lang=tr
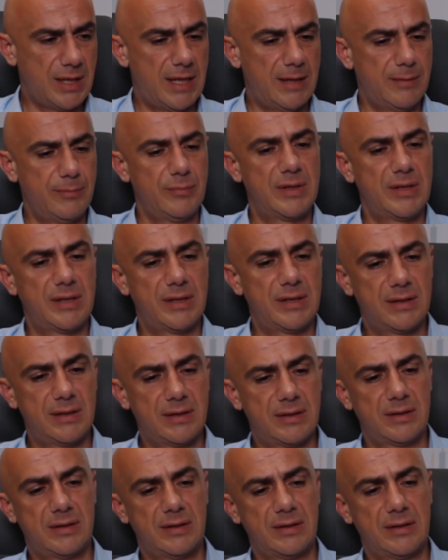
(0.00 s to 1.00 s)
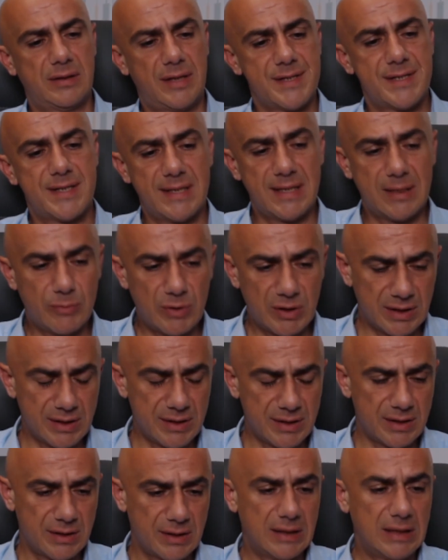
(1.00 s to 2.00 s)
hem e, Hazine
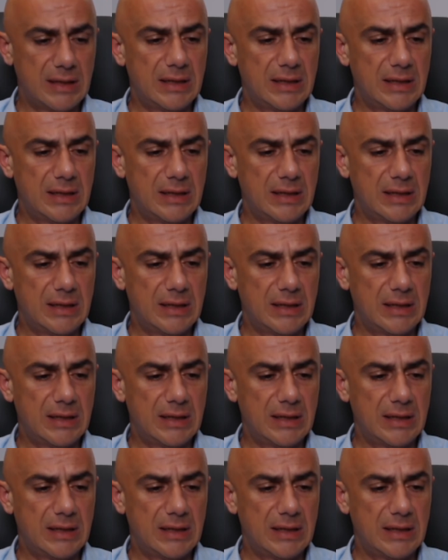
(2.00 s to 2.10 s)
Bakanı